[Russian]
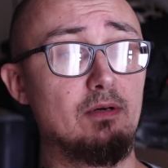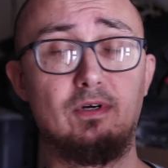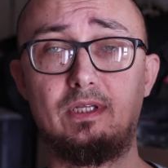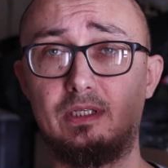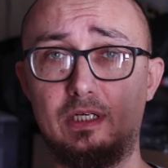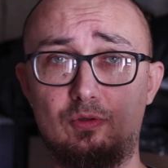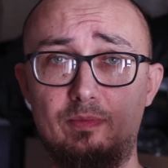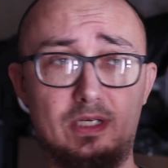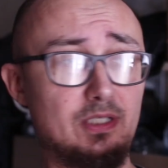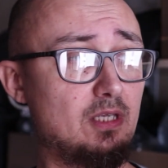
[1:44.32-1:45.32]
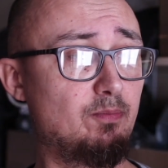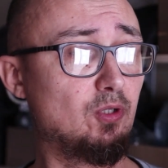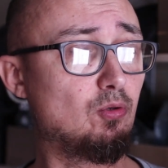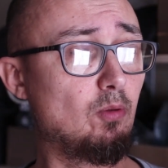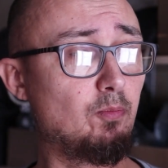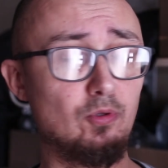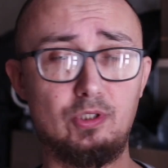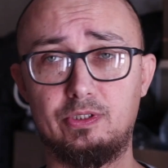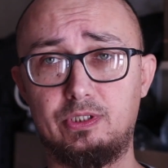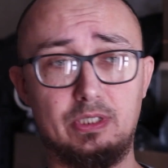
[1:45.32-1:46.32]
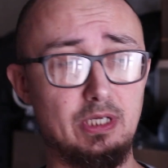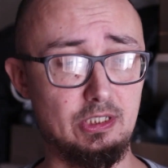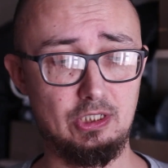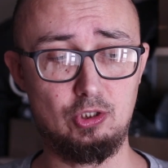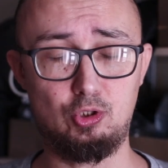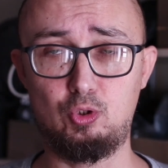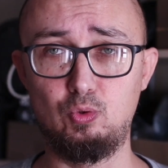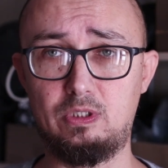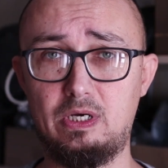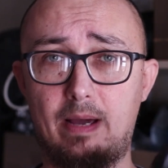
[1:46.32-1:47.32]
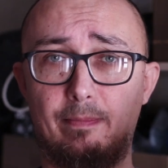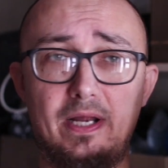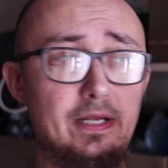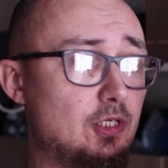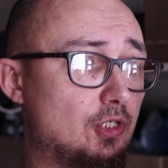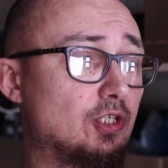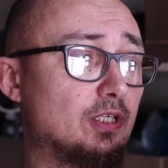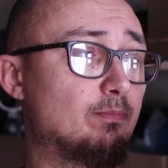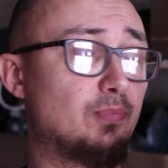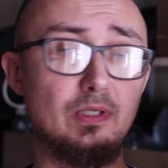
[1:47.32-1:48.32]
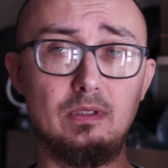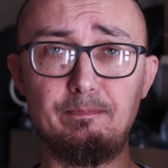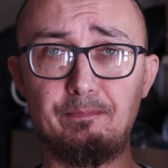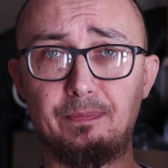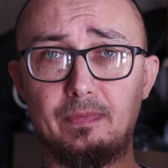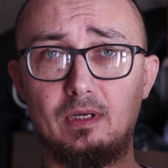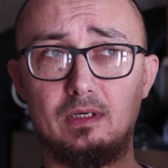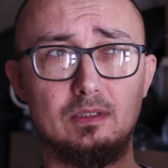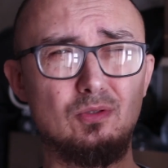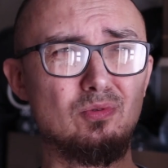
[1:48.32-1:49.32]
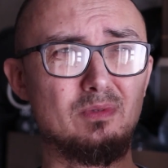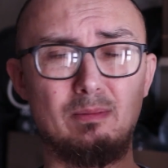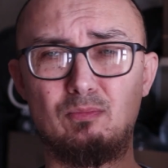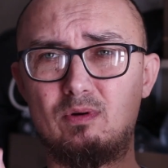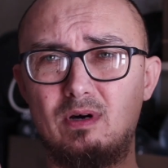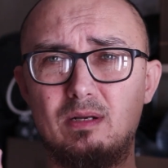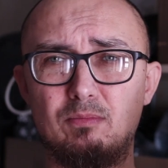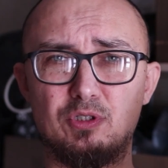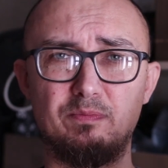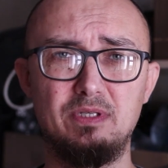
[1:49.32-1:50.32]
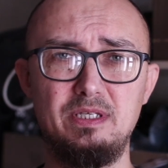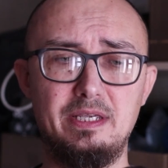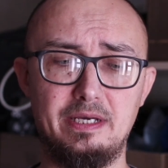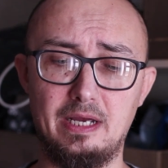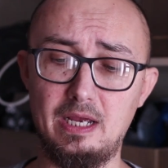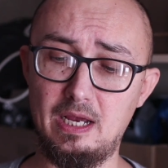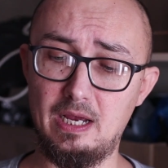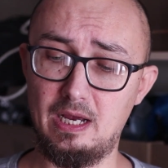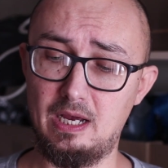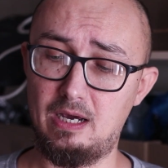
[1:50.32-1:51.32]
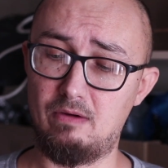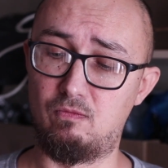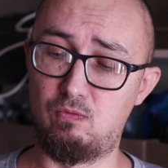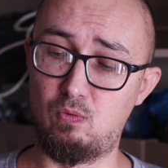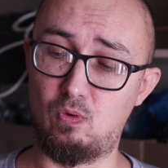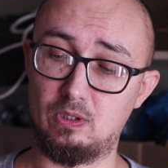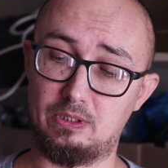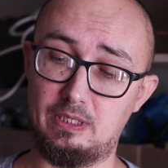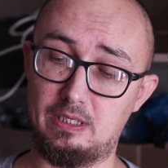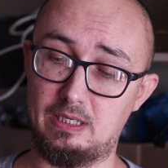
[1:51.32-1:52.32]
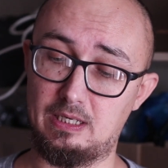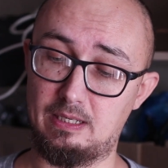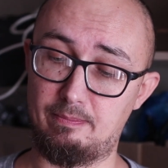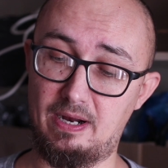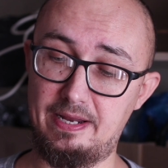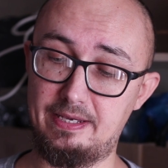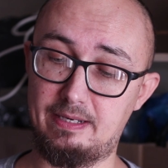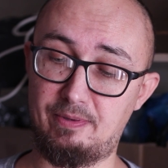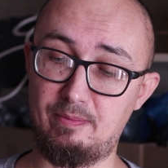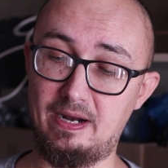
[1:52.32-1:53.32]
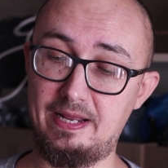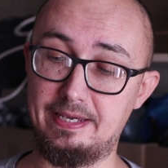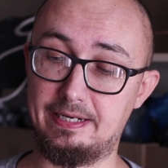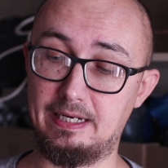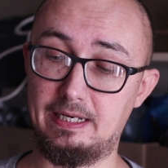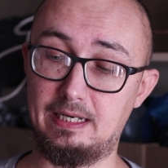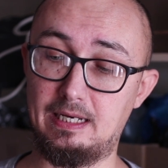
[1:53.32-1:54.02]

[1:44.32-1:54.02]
В этот раз у меня, кстати, пинхол получился даже чутка порезче, чем был. Э, ну, там буквально, может быть, ненько. Вот, э, маленько-прималенько.